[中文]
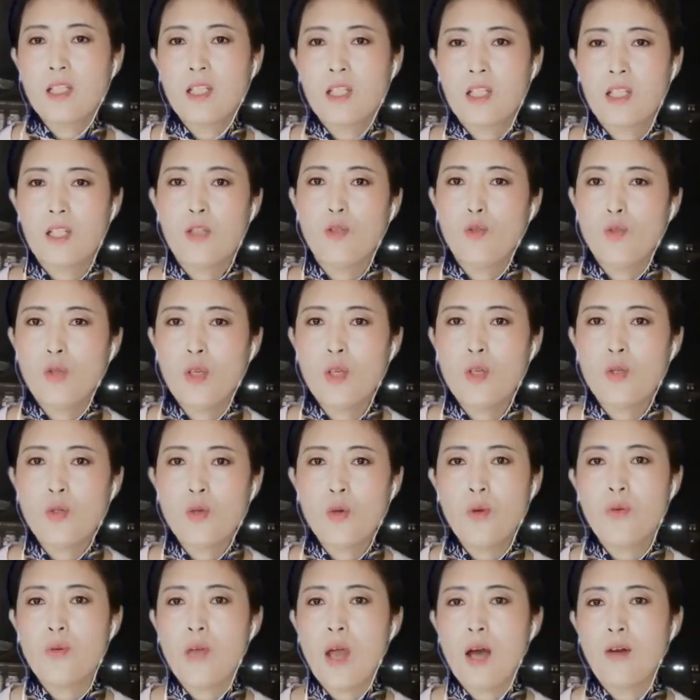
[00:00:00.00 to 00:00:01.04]
其最
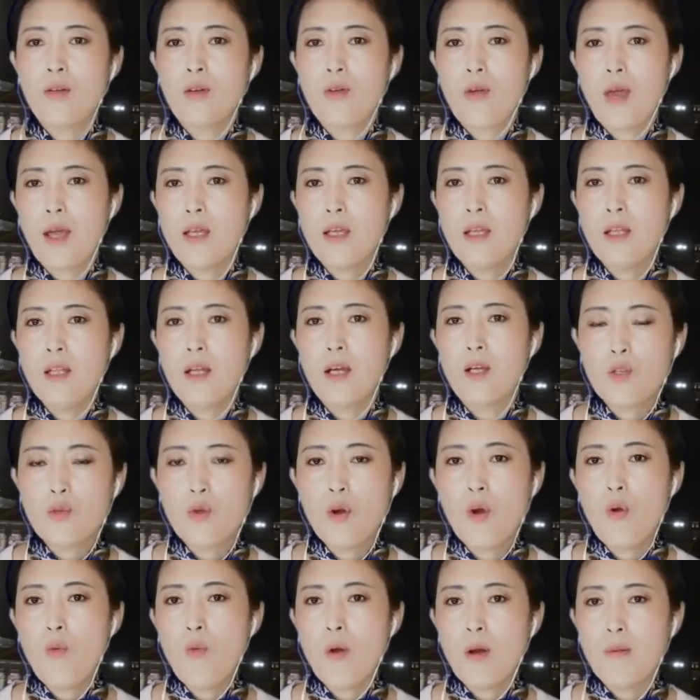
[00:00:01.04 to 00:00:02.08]
重要的原因呢，
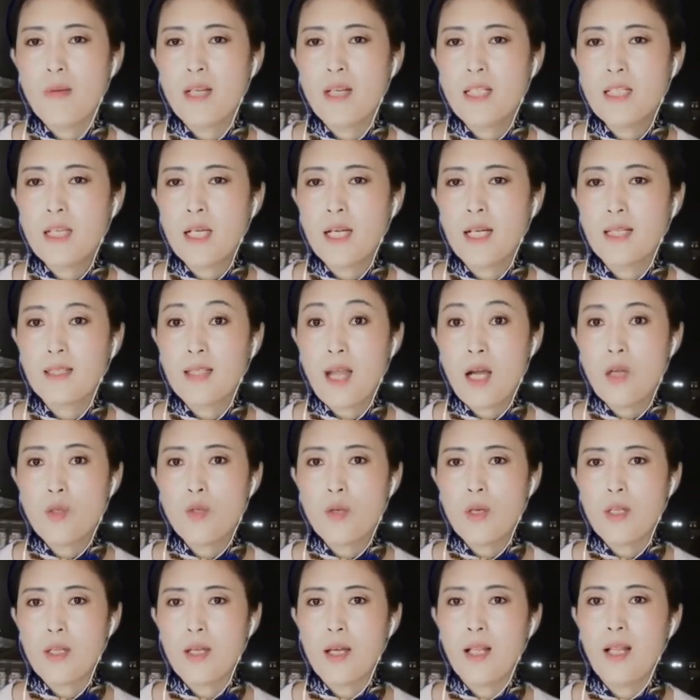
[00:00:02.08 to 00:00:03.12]
说我们这个当
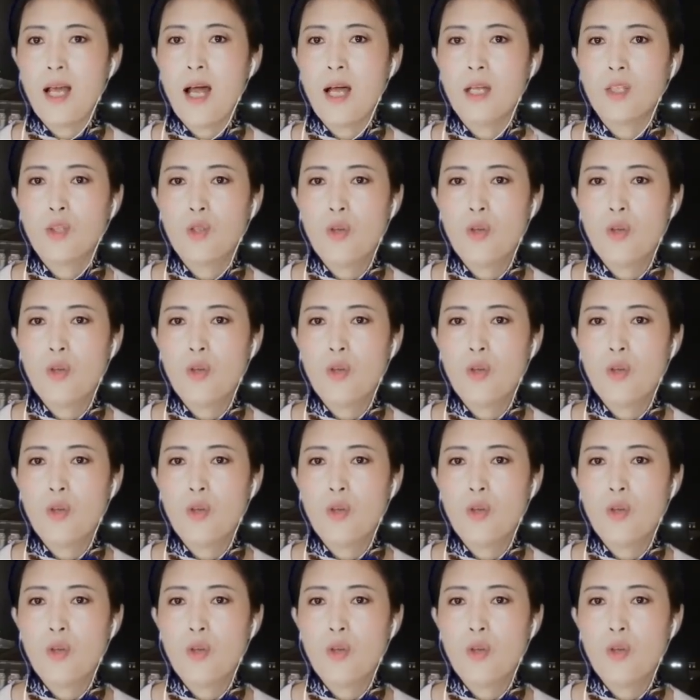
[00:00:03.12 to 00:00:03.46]
选的呢，